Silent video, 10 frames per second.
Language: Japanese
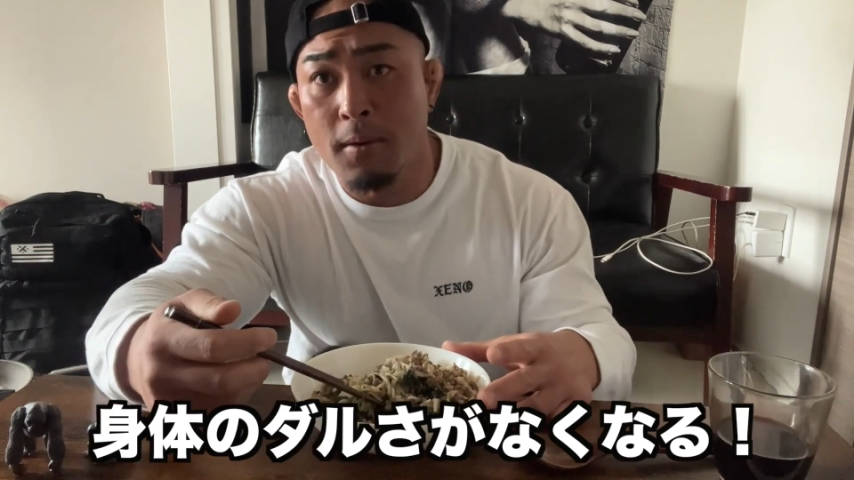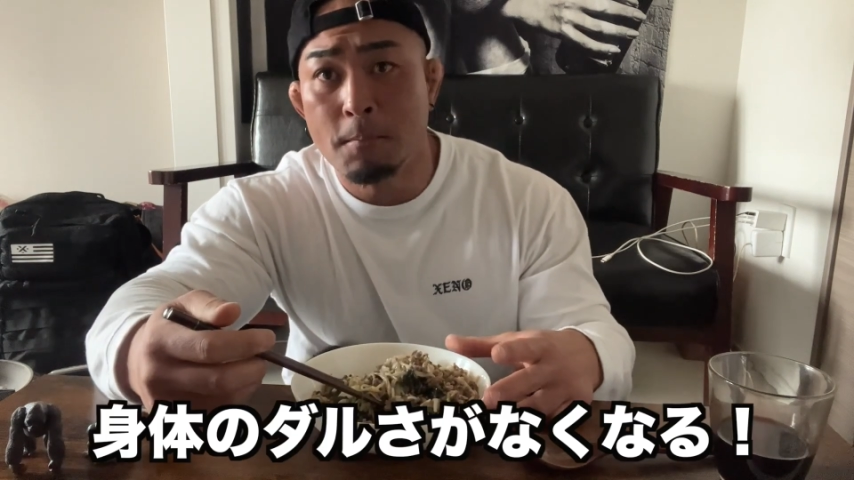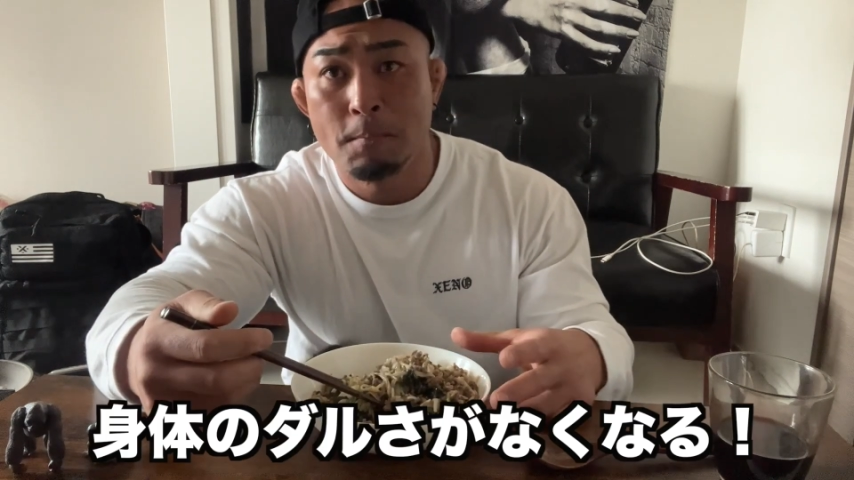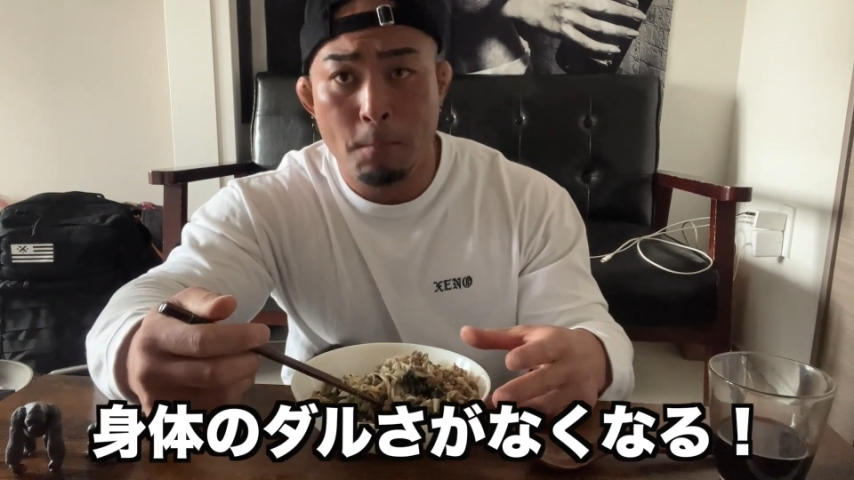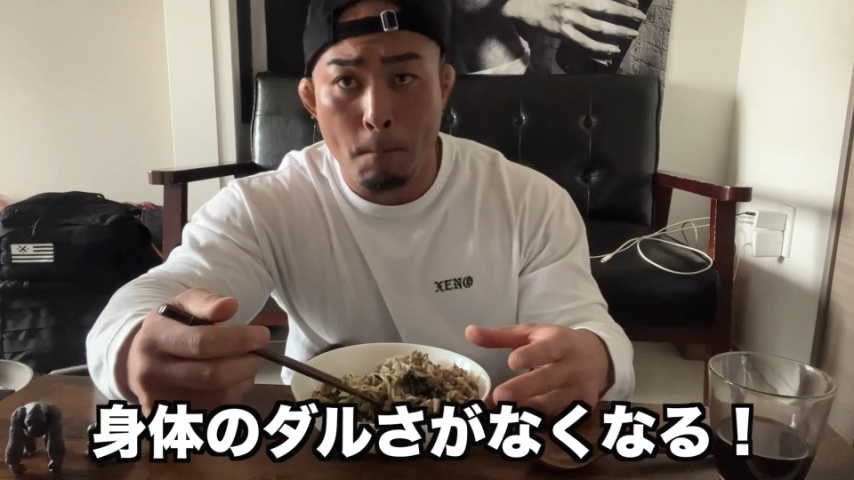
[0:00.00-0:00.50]
う
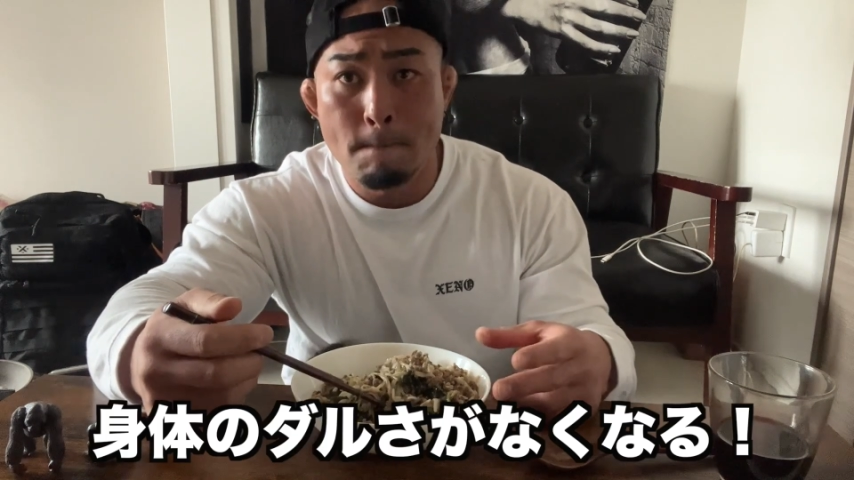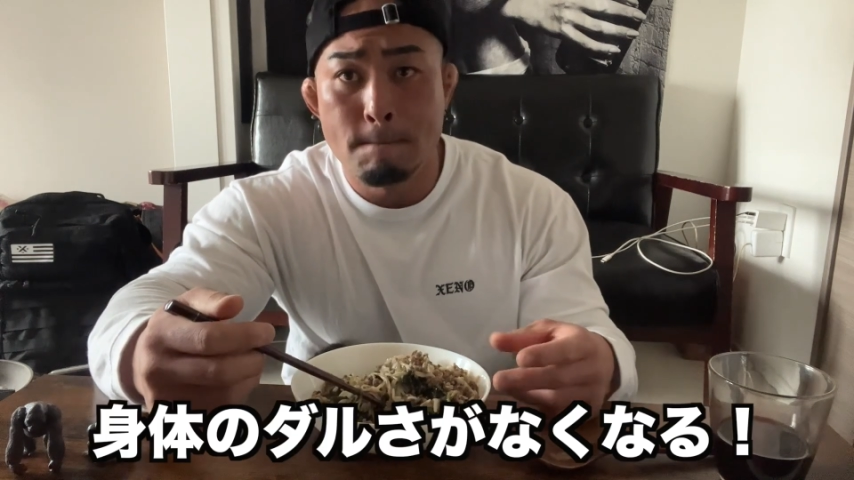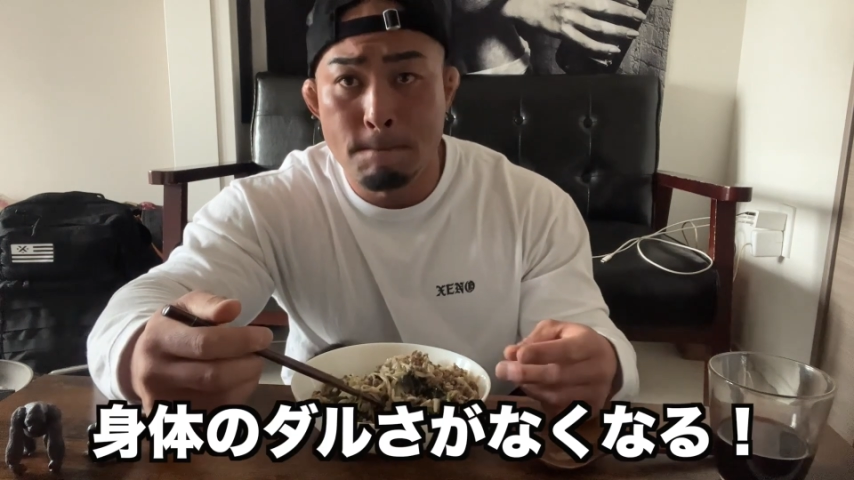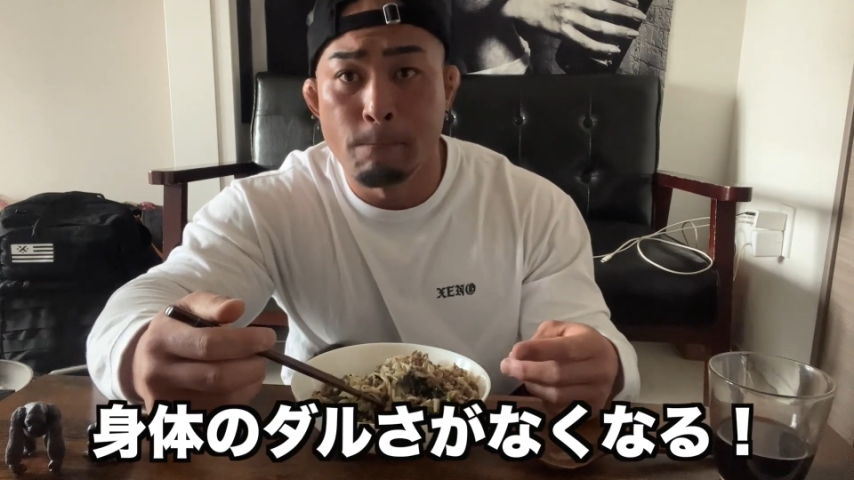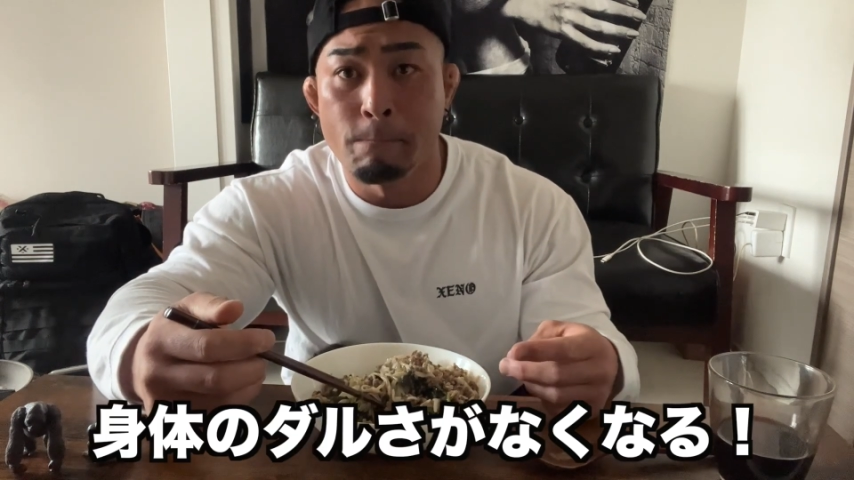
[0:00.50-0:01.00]

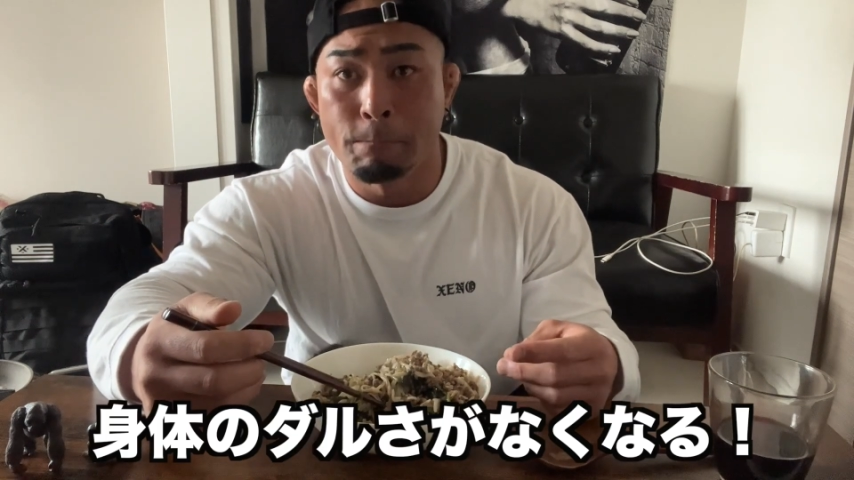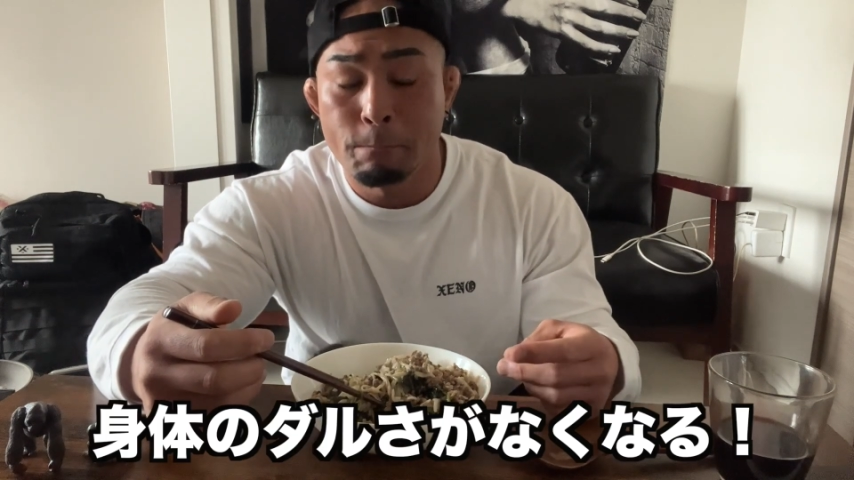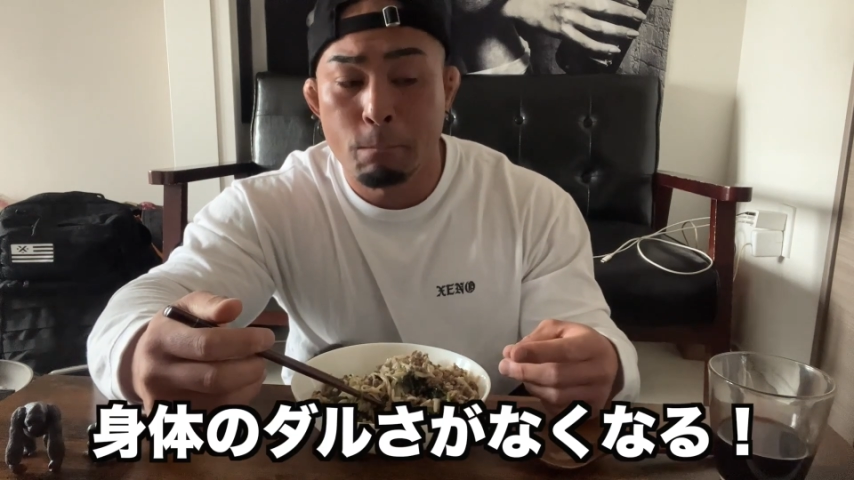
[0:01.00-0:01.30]
ん。